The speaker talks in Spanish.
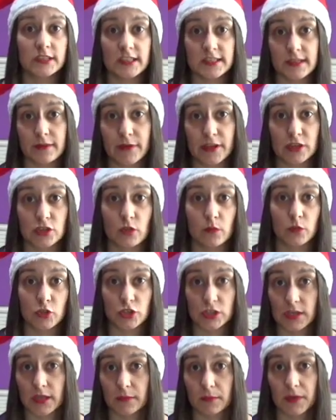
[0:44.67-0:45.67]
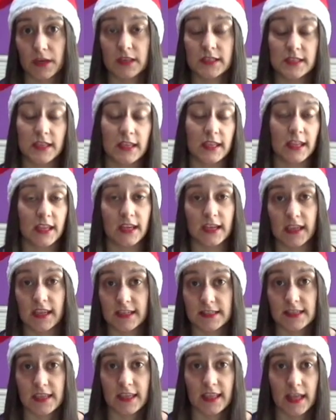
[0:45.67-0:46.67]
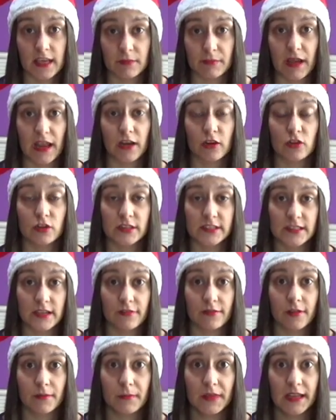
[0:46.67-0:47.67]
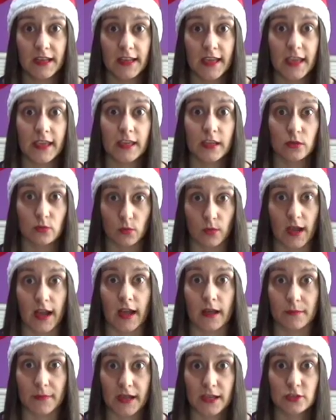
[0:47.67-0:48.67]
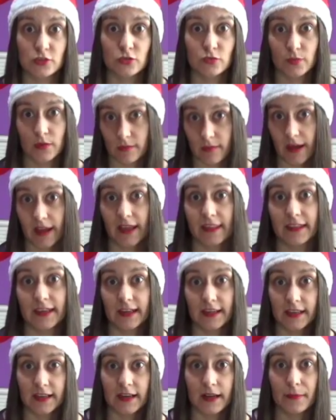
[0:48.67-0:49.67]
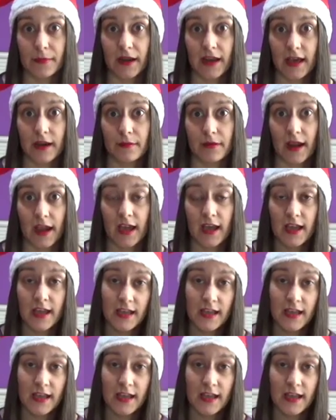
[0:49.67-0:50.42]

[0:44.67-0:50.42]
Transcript: ya sabéis, como siempre, y si queréis quedar mal con esa familia y que nunca jamás os vuelvan a dirigir la palabra